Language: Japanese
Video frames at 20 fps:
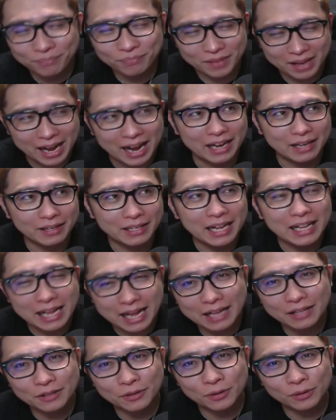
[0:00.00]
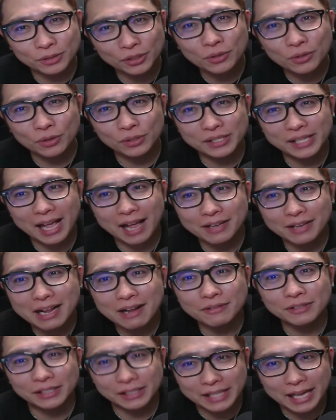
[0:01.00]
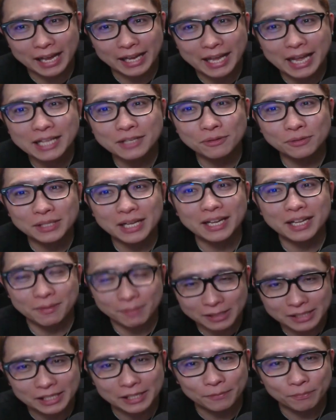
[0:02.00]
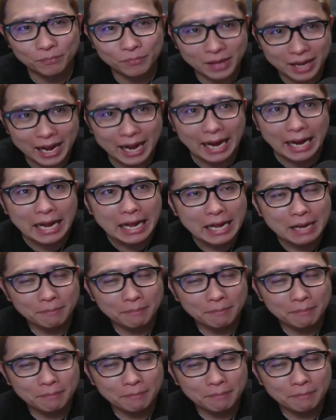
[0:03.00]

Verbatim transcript: はい。ただ、あの、ちょっとスケールダウンして継続されてます。はい。